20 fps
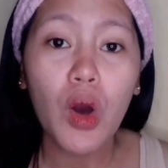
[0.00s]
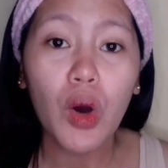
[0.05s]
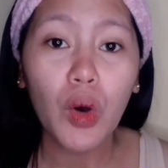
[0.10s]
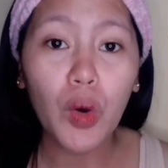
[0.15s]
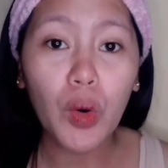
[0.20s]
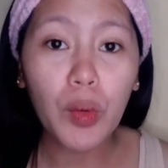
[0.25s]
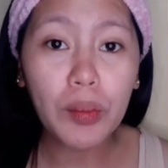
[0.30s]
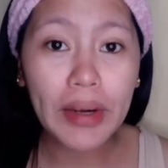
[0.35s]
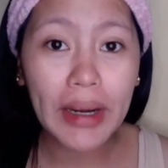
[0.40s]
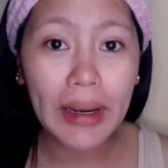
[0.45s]

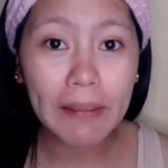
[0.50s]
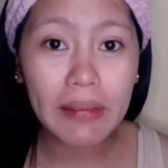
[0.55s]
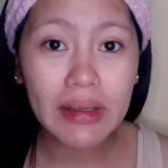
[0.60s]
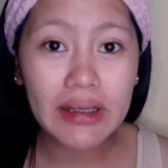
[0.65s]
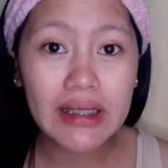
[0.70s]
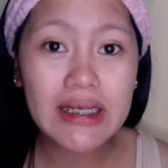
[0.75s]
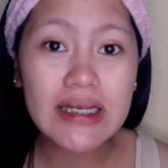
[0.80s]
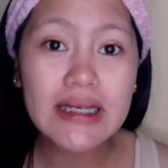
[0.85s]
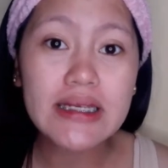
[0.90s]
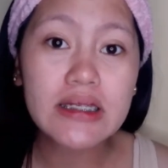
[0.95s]
home
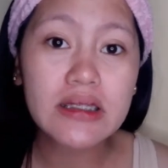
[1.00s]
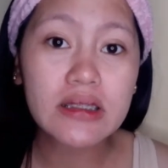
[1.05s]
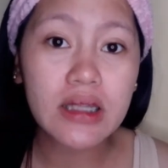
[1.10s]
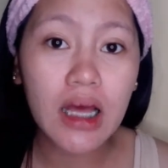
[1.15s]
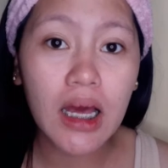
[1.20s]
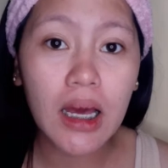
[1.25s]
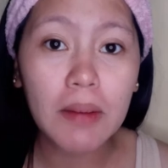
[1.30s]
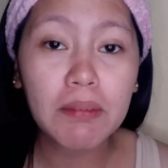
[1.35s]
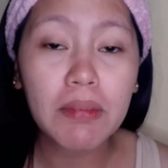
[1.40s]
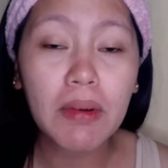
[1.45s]
remedies
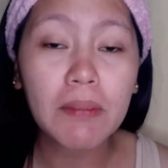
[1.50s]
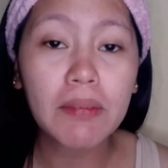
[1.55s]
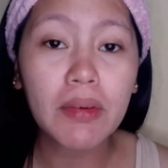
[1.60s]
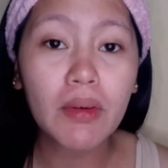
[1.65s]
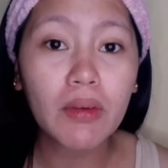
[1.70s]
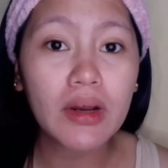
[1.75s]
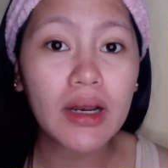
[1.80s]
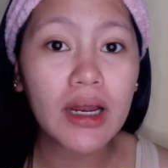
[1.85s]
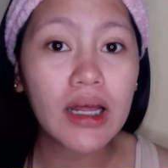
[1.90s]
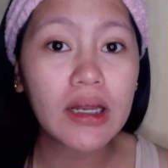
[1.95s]
na
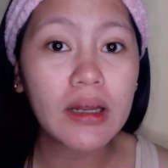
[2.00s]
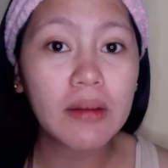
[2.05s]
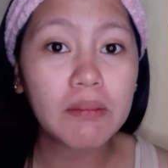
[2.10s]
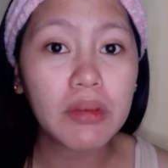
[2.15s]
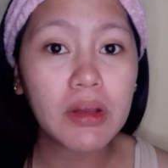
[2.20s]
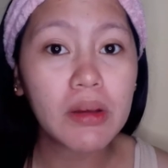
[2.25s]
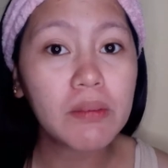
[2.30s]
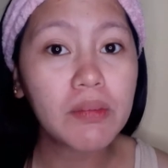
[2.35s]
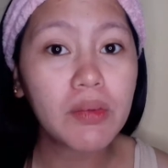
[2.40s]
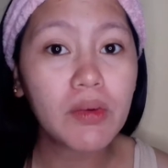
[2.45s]
pampawala ng
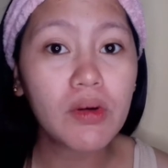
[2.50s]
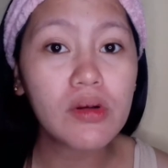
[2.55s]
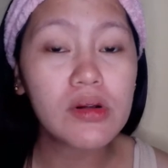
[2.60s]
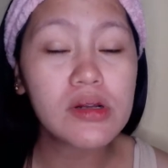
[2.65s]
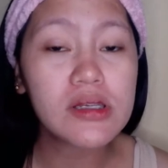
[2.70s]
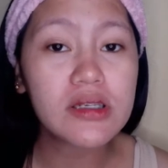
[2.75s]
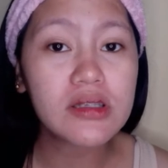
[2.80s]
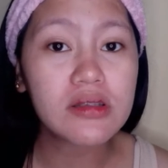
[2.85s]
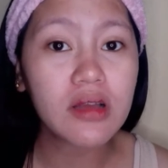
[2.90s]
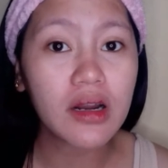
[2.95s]

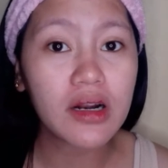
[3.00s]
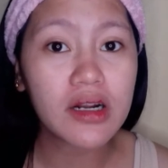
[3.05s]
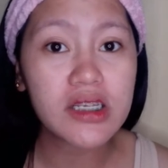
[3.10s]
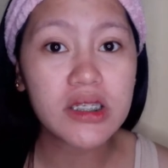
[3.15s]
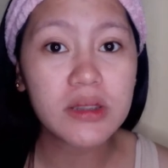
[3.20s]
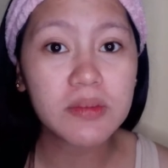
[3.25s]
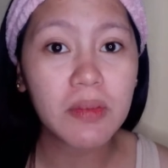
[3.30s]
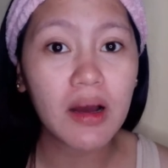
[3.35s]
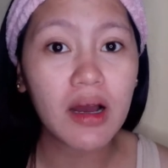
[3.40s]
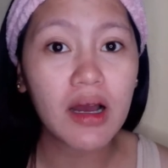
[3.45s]
pimples, dark
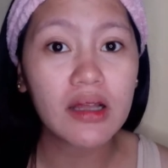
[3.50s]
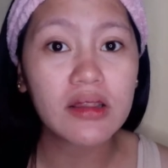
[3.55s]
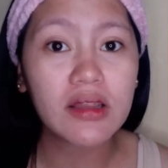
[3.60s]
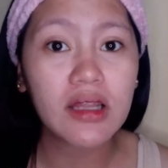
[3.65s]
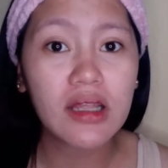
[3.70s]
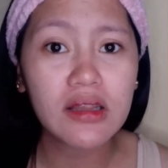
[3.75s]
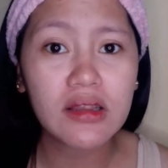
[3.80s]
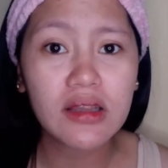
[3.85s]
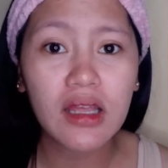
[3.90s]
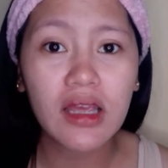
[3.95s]
spot,
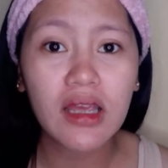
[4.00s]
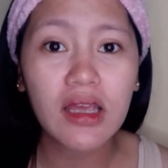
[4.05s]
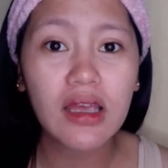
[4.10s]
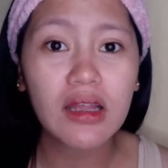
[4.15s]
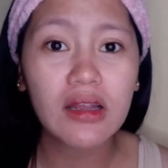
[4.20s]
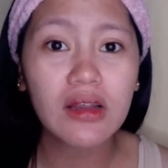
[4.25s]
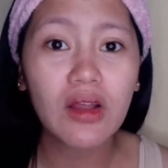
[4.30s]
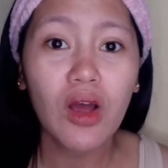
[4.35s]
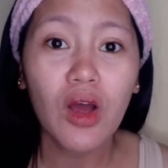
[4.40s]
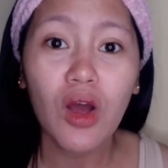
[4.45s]
and
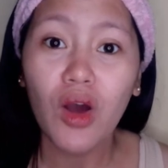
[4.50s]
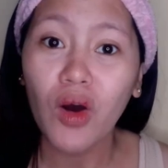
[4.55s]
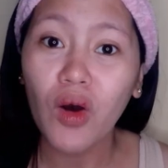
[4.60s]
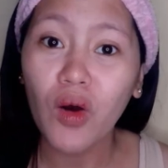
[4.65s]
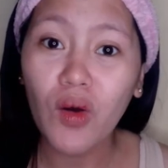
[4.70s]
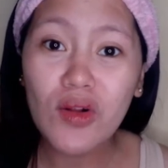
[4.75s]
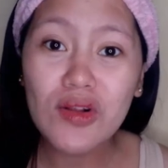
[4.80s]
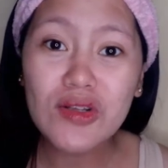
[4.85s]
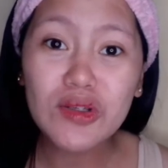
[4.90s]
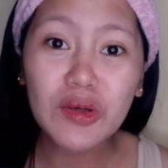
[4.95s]
then
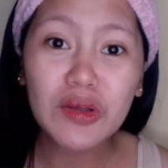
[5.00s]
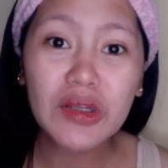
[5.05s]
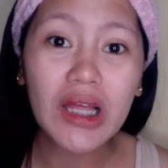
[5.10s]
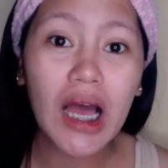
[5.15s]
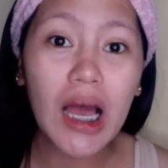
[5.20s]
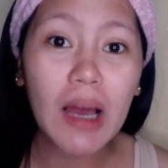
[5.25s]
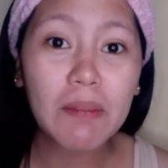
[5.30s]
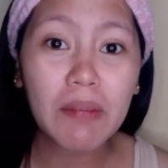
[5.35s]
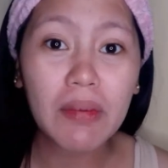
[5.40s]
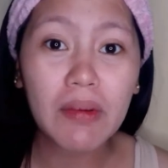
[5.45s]
also
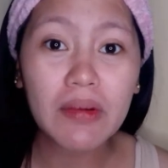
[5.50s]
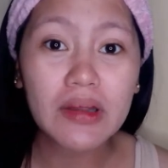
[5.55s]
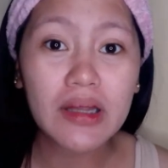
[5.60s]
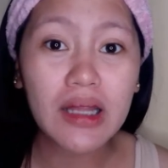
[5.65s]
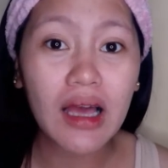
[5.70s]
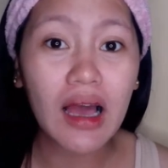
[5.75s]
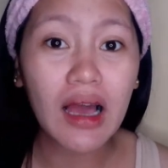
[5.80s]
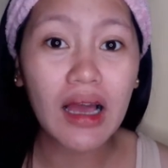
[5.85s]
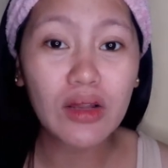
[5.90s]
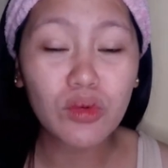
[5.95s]
naka,
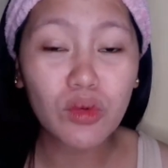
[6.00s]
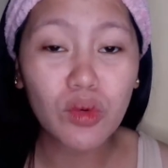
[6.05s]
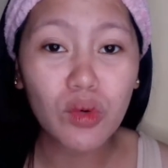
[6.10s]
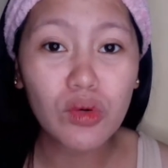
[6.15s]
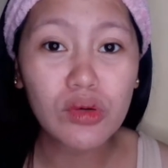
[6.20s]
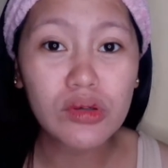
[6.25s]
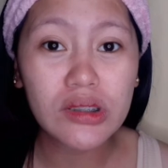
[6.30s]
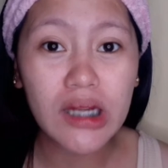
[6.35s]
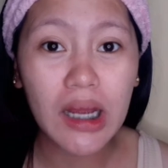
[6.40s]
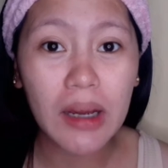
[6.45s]

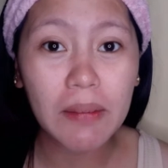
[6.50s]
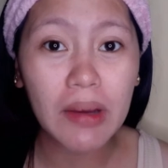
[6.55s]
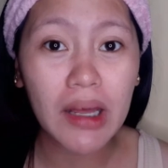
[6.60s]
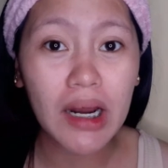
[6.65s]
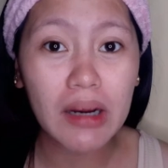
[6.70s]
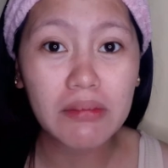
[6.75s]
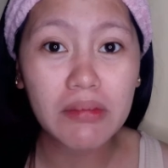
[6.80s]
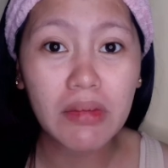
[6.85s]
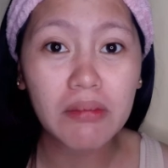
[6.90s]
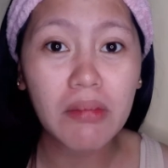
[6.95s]
nakakatulong siya
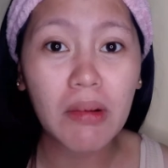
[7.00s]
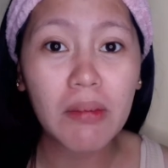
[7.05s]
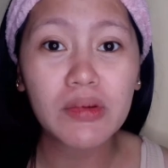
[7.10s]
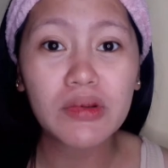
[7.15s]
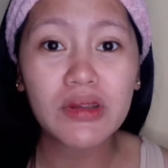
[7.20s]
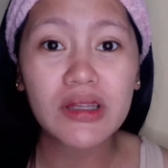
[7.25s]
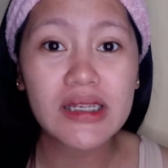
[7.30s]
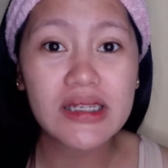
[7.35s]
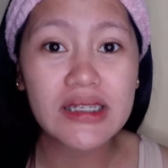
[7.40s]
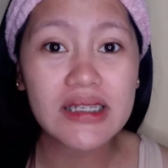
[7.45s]
para
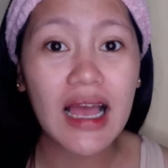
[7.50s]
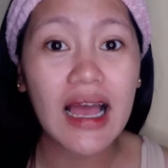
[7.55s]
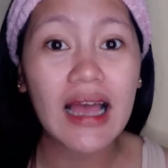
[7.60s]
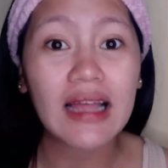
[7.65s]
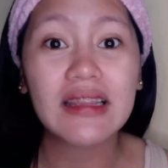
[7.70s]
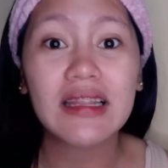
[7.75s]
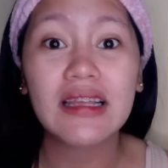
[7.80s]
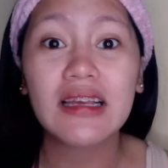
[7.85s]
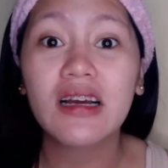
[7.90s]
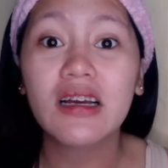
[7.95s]
magpaputi
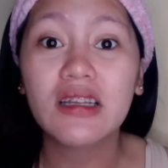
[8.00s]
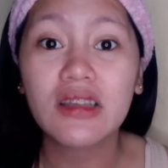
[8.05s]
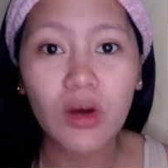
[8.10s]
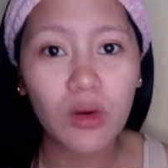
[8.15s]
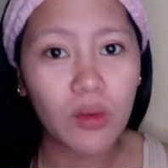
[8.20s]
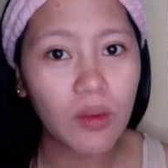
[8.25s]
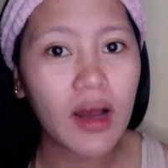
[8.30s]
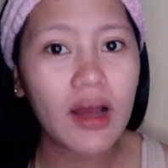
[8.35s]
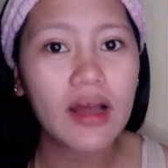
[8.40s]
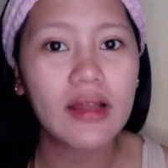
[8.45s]
sa ating
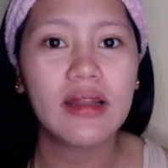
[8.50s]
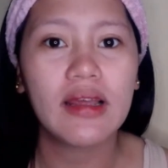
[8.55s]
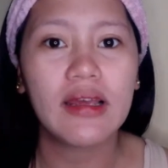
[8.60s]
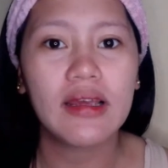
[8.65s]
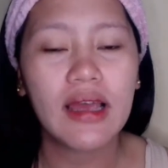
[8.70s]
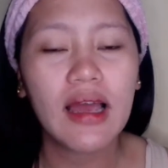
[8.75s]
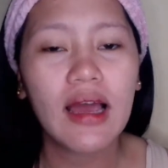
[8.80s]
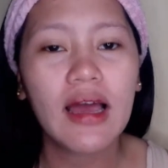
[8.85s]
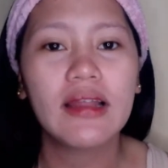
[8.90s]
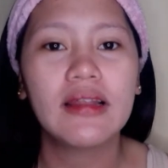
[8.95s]
katawan.
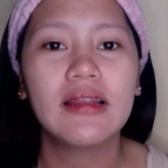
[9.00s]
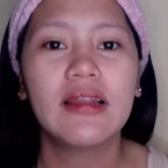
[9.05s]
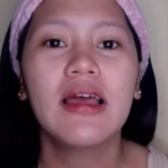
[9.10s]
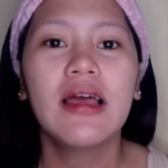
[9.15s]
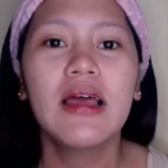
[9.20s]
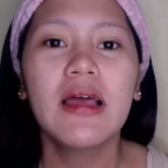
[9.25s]
Ayan.